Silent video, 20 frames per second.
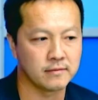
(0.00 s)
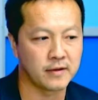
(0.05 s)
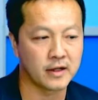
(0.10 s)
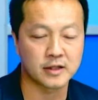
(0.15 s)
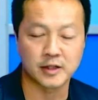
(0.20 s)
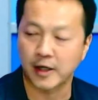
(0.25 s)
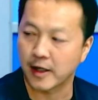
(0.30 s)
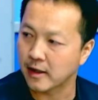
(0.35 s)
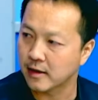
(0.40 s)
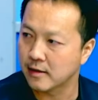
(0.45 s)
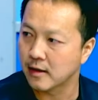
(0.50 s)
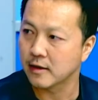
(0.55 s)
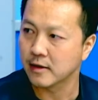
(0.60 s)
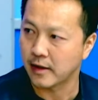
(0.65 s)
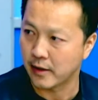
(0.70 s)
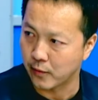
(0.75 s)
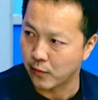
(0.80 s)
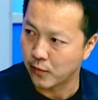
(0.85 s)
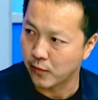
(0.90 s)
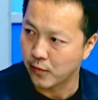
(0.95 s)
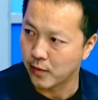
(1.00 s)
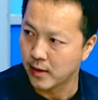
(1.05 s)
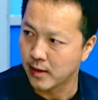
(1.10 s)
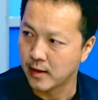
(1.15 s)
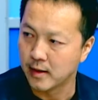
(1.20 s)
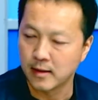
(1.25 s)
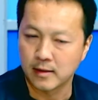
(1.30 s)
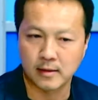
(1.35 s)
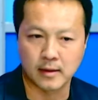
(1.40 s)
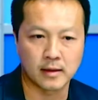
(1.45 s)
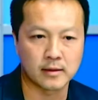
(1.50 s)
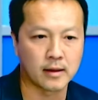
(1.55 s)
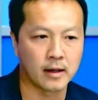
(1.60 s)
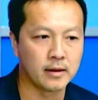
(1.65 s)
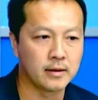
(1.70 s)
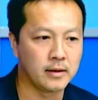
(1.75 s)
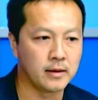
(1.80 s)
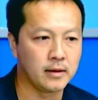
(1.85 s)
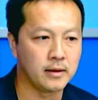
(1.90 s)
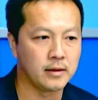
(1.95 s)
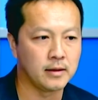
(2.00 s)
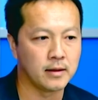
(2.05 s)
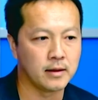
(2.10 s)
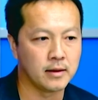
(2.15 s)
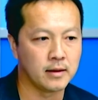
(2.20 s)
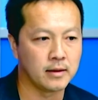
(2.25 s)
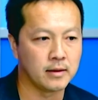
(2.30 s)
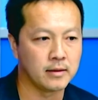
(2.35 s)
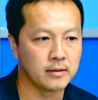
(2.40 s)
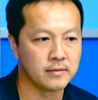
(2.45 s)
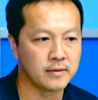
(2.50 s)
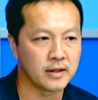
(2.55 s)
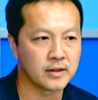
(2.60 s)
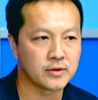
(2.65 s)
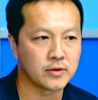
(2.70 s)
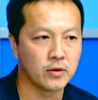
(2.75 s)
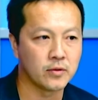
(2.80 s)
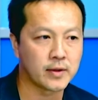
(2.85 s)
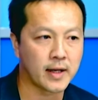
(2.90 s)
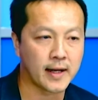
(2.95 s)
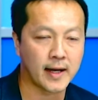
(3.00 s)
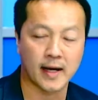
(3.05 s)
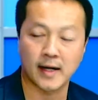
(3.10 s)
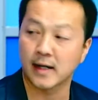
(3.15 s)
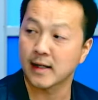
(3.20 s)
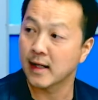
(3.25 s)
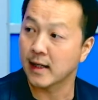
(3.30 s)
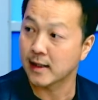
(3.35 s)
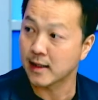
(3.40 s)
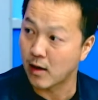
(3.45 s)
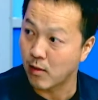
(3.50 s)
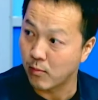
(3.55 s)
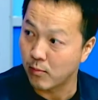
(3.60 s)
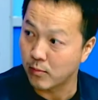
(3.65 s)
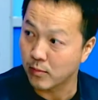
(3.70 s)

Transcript: phát triển rất nhiều, ừ. là tại vì uh, dân số càng ngày nó càng đông